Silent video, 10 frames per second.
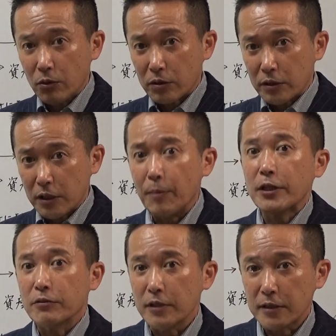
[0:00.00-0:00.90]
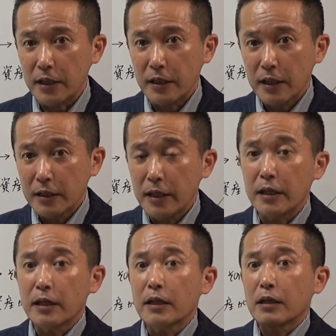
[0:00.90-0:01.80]
を貯めてください
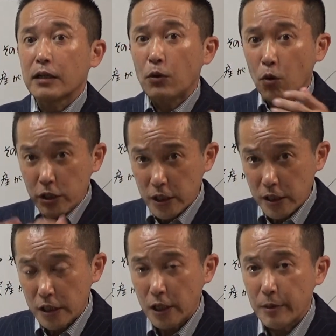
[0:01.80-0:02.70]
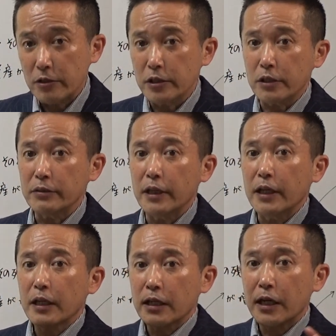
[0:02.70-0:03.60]
で個人で貯めるんじゃなくて
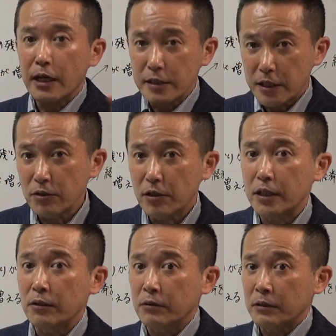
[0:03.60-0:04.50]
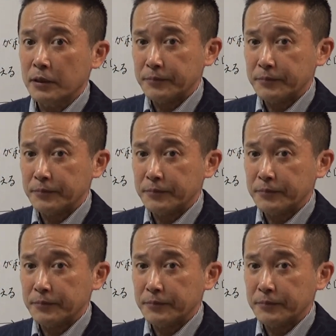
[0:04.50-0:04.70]
会社にお金を